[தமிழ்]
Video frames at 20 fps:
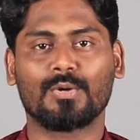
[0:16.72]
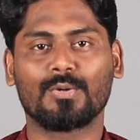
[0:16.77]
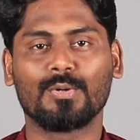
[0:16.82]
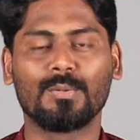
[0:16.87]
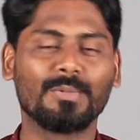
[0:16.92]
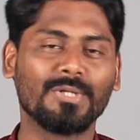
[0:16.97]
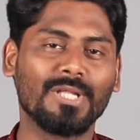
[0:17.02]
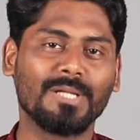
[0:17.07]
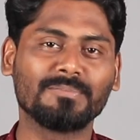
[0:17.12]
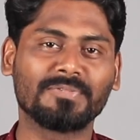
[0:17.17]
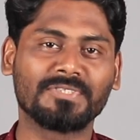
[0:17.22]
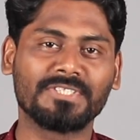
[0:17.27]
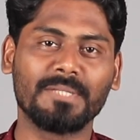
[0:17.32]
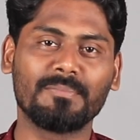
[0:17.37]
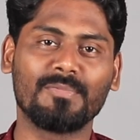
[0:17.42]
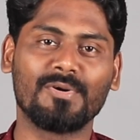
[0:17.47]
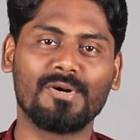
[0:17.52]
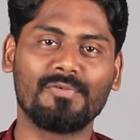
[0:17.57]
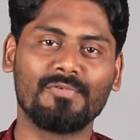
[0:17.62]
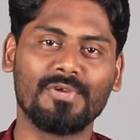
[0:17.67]
குமுதம்
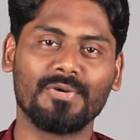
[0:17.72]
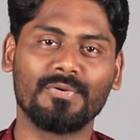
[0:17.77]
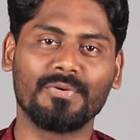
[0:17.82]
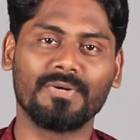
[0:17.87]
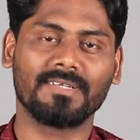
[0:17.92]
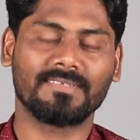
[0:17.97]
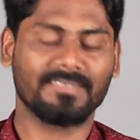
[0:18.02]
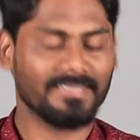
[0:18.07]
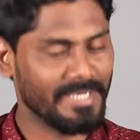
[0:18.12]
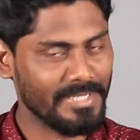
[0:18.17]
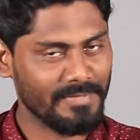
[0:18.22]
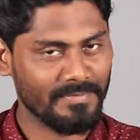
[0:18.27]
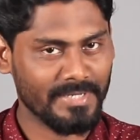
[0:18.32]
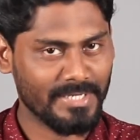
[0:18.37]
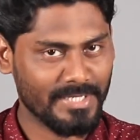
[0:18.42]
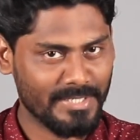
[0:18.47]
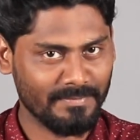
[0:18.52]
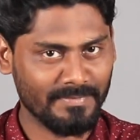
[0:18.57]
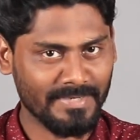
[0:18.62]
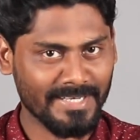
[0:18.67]
சினிமா வியூவர்ஸ்
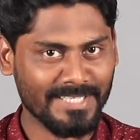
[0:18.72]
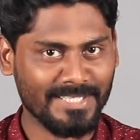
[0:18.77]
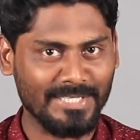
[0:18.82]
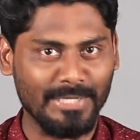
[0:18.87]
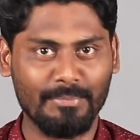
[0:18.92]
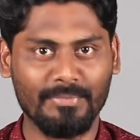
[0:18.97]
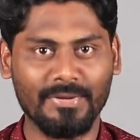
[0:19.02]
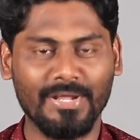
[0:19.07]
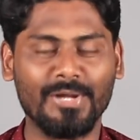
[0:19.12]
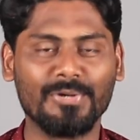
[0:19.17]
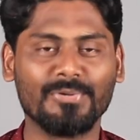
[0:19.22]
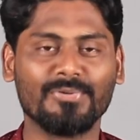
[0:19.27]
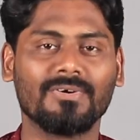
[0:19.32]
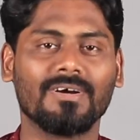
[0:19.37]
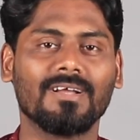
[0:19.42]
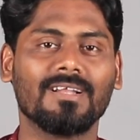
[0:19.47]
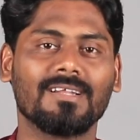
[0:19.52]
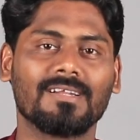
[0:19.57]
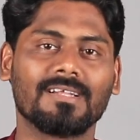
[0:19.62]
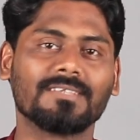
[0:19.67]
அனைவருக்கும் வணக்கம் நான்
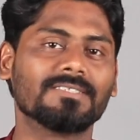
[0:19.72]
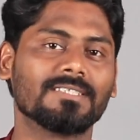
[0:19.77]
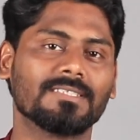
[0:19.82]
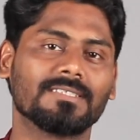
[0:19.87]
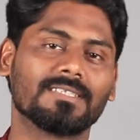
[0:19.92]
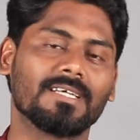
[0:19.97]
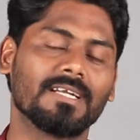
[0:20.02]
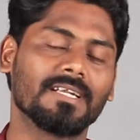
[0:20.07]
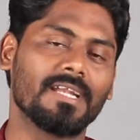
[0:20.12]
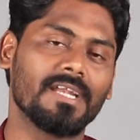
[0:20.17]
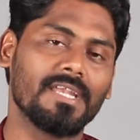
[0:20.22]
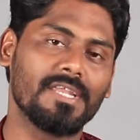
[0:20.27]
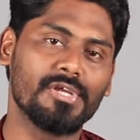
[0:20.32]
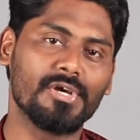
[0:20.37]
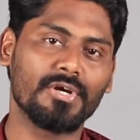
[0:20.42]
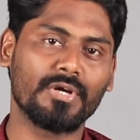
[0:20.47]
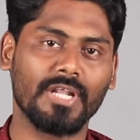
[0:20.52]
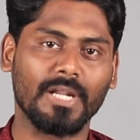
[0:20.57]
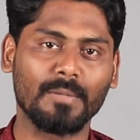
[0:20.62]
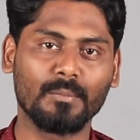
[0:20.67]
உங்கள் ரஞ்சித் கண்ணன்
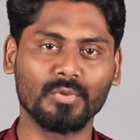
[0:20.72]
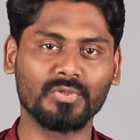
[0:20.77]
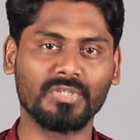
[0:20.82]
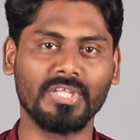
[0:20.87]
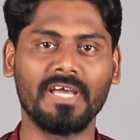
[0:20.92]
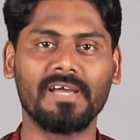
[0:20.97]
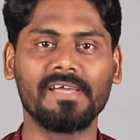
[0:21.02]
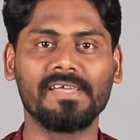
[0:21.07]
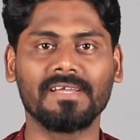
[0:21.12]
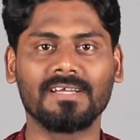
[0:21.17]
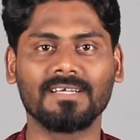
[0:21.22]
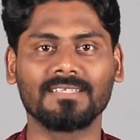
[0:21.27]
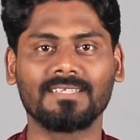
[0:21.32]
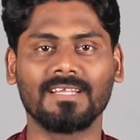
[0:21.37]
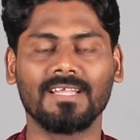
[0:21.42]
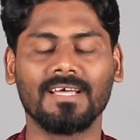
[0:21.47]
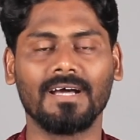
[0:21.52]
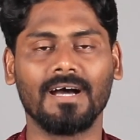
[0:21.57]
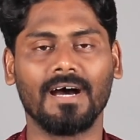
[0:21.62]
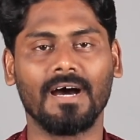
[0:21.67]
இயக்குனர் முத்தையா
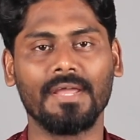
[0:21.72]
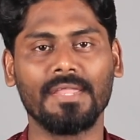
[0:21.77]
இயக்கத்தில்